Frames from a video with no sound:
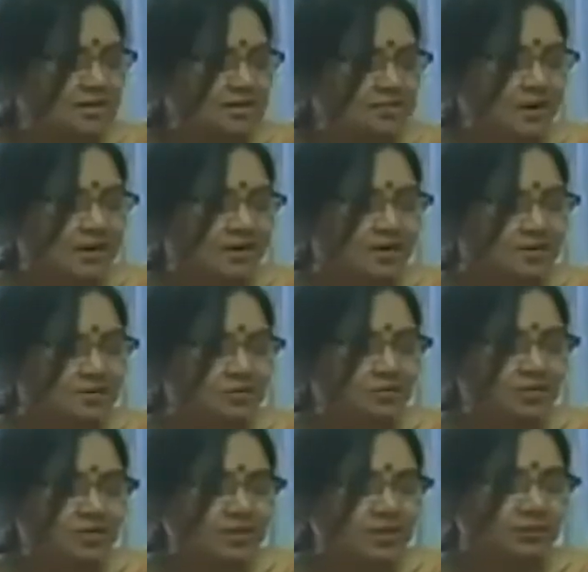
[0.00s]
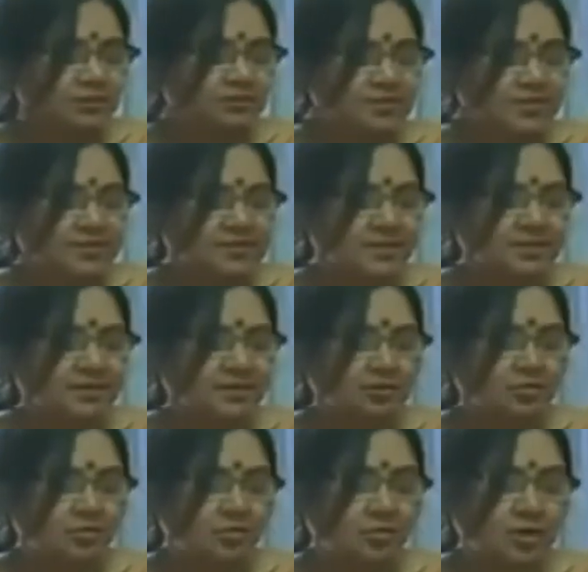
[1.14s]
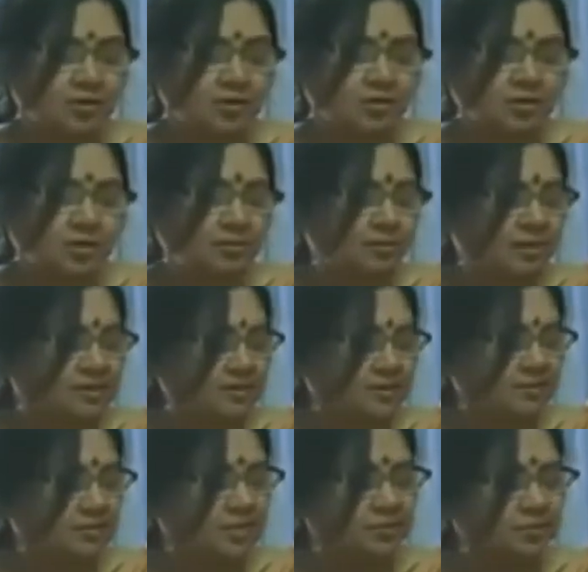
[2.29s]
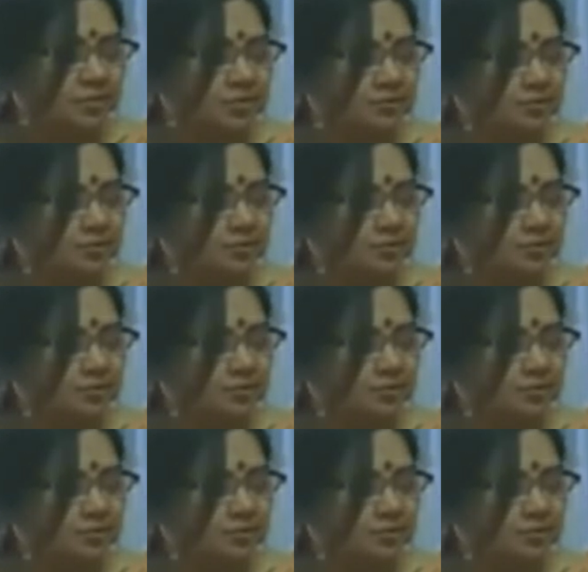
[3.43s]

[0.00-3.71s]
এটি বাংলার সুবাদার নবাব শায়স্তা খানের কোনো এক কন্যার মাজার বলে